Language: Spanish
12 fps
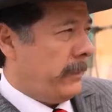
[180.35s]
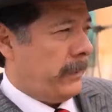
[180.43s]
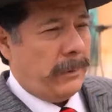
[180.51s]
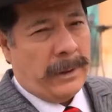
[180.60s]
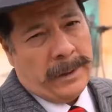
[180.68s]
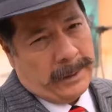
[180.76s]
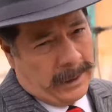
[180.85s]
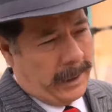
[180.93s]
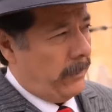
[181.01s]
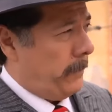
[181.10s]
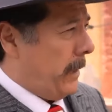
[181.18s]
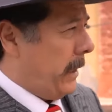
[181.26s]
pues seguramente harán
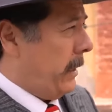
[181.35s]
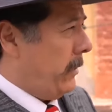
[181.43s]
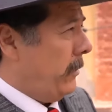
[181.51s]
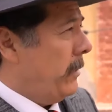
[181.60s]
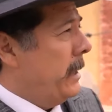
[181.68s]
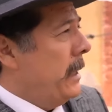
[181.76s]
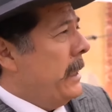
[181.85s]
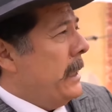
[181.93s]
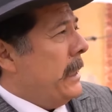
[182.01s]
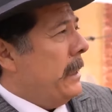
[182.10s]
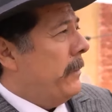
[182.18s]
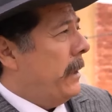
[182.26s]
un paneo
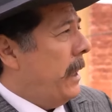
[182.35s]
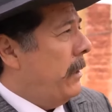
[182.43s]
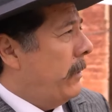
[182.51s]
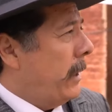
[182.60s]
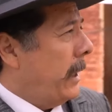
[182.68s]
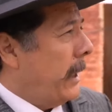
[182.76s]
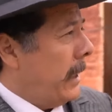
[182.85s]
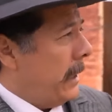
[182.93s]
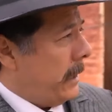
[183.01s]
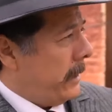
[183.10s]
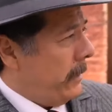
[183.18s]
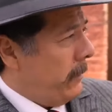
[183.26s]
y verán lo que
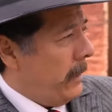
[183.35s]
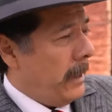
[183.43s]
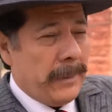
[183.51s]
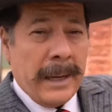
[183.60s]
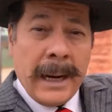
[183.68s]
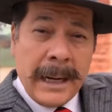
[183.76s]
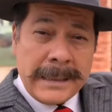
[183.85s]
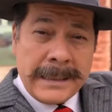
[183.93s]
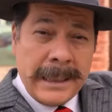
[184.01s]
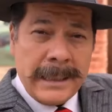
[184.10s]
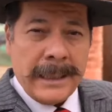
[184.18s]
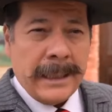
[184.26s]
queda de una vieja
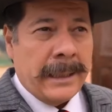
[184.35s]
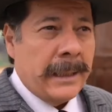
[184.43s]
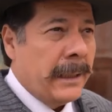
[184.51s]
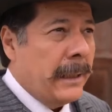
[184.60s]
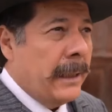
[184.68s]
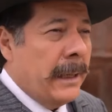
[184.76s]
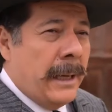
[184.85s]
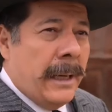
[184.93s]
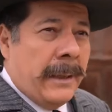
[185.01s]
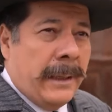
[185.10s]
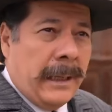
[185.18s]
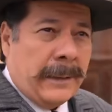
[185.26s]
hacienda,
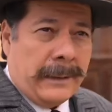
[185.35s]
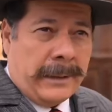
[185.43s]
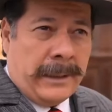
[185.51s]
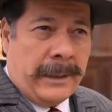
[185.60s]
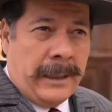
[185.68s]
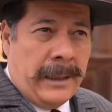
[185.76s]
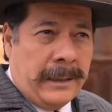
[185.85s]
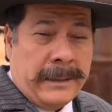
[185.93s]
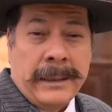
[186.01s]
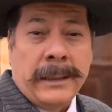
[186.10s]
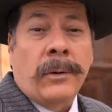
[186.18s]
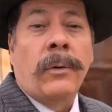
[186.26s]
de las
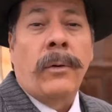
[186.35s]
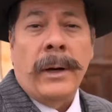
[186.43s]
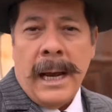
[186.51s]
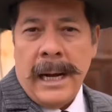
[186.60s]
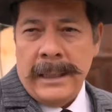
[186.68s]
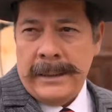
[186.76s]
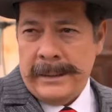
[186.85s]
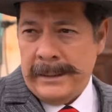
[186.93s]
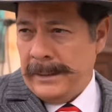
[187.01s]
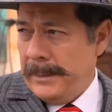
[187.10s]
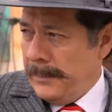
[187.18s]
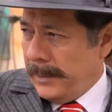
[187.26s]
haciendas coloniales,
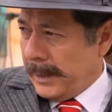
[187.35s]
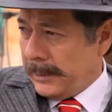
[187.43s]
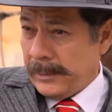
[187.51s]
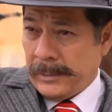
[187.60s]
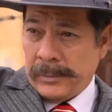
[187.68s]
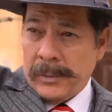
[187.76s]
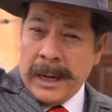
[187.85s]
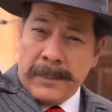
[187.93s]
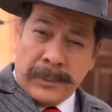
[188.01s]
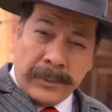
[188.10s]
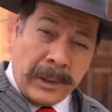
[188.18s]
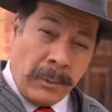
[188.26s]
porque esto es un
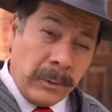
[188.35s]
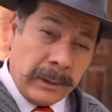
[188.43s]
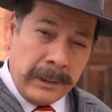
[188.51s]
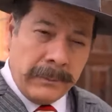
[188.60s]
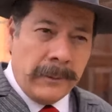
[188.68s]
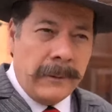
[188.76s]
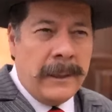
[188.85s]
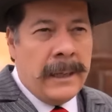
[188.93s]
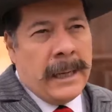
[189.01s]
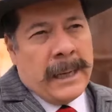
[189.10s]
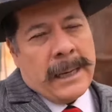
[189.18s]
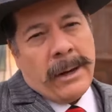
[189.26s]
campo de cultivo.
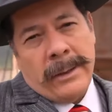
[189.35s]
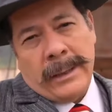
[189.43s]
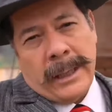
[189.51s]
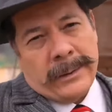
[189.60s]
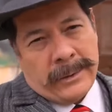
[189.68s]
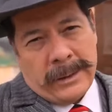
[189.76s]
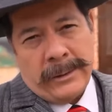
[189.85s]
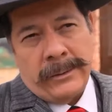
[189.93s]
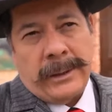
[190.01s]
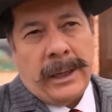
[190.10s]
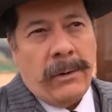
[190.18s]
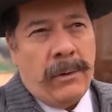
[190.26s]
Y ahorita la ciudad se
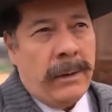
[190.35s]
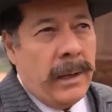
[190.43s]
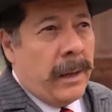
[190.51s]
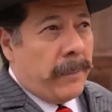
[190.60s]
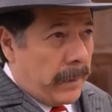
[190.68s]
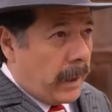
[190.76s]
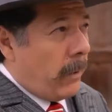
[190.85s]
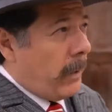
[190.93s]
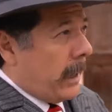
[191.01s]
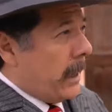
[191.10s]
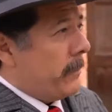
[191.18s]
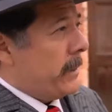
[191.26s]
los tragó, pero aún
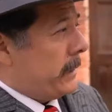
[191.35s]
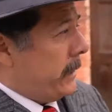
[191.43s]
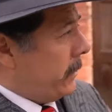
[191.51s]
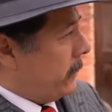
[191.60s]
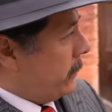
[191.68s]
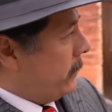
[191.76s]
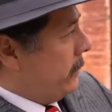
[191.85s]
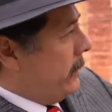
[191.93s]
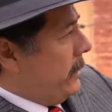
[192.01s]
quedan vestigios.